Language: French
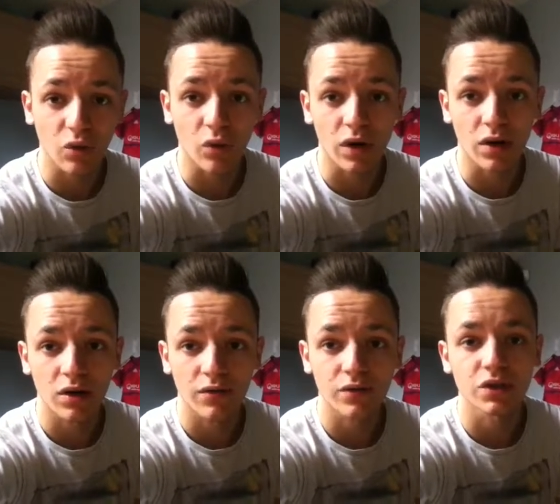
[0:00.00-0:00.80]
long. Hein.
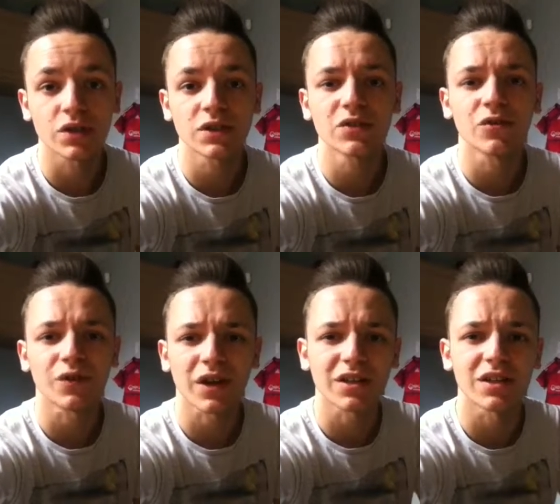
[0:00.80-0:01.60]
Vu que j'essaie de
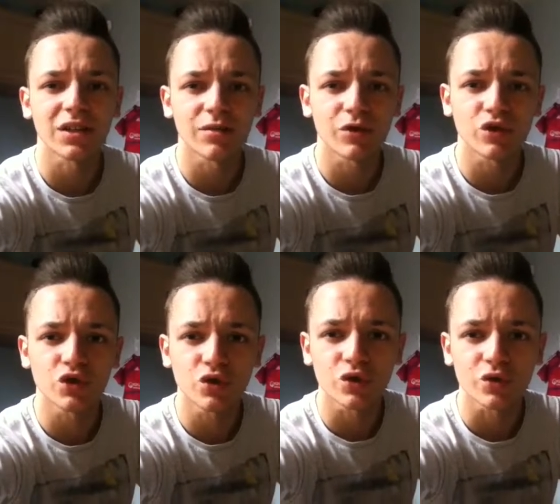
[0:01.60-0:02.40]
faire des bonnes
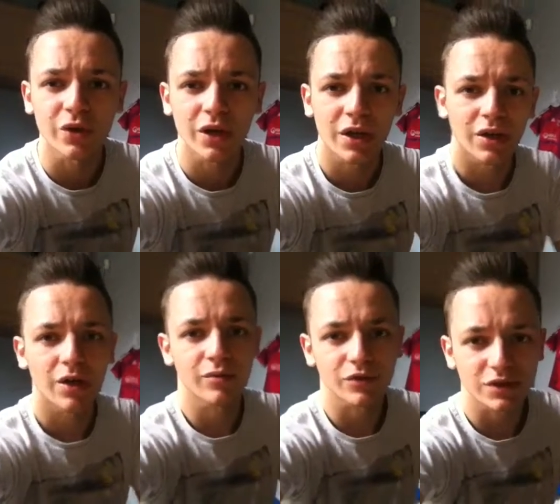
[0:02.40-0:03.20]
choses,
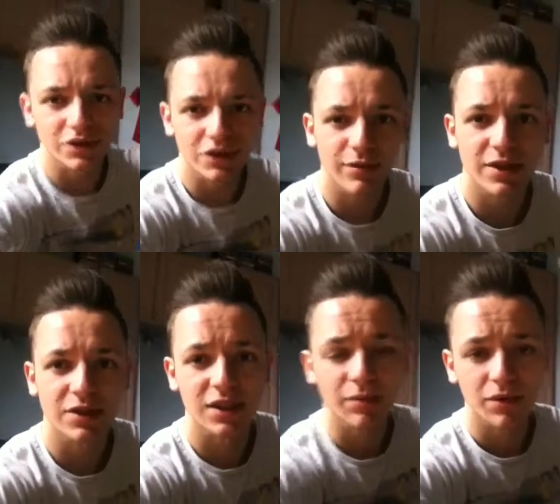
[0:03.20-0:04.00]
mais bon, c'est jamais
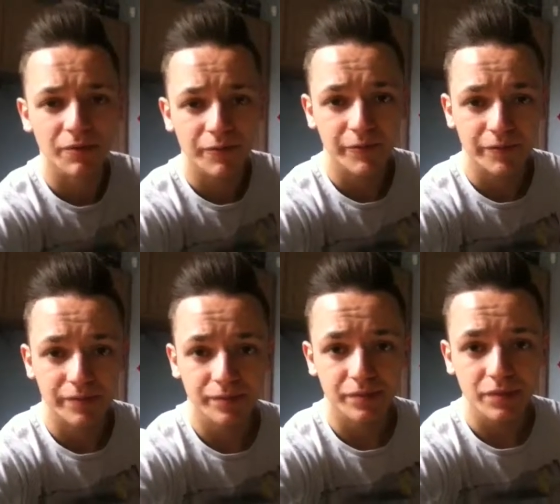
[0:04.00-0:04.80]
si simple.
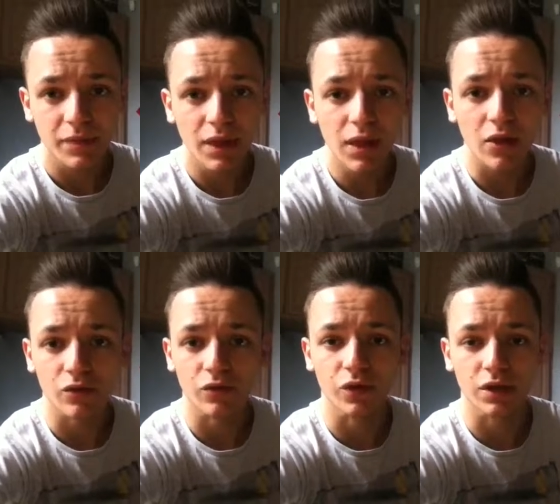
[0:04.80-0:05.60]

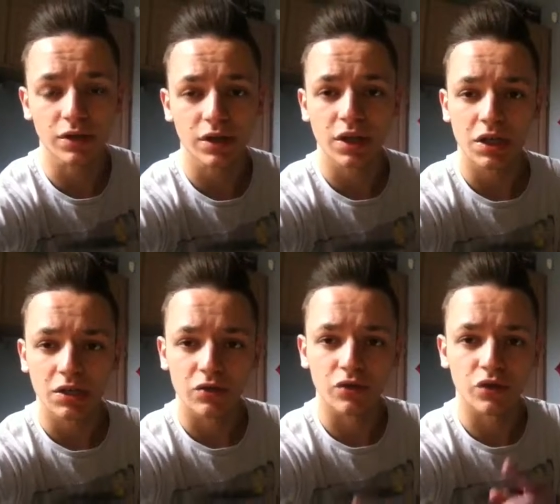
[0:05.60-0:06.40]
Donc voilà.
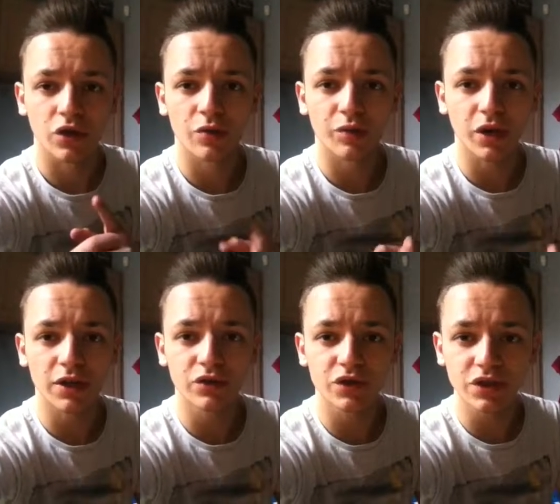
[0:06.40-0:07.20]
Donc pour
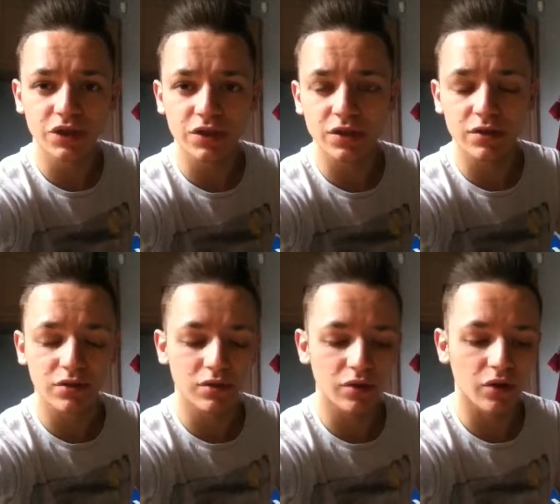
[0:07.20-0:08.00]
la Toti,
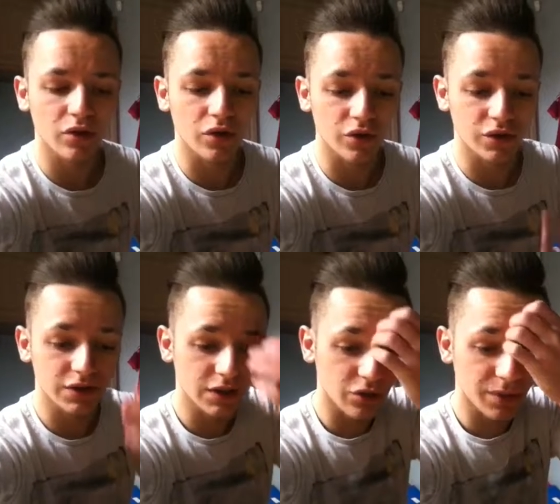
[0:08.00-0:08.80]

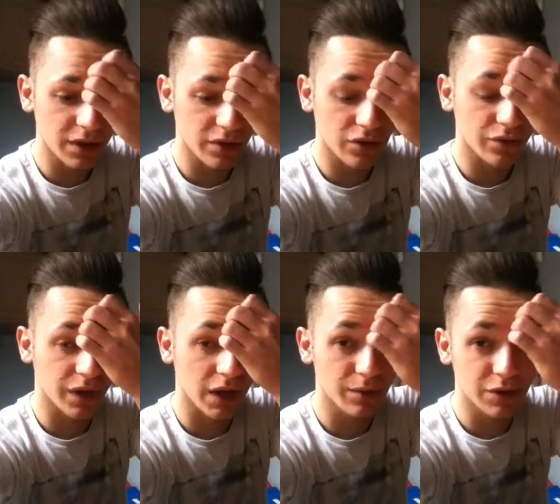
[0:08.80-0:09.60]
c'est demain. On
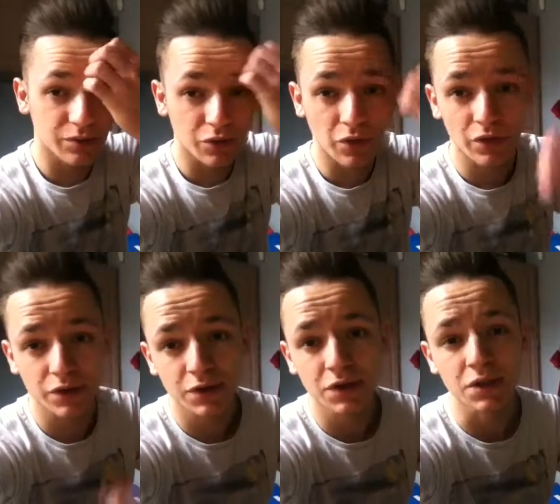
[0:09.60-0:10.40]
verra un petit
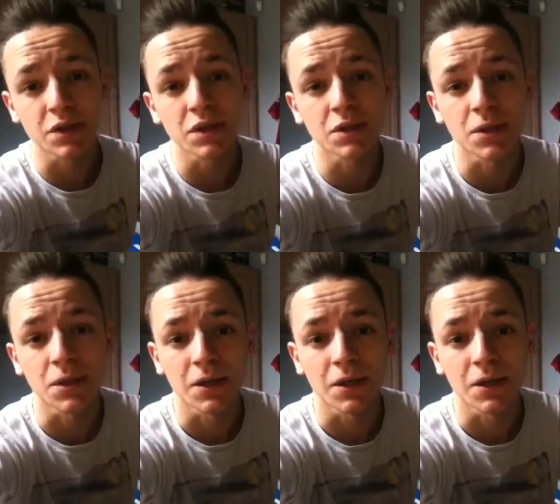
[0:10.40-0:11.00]
peu ce qui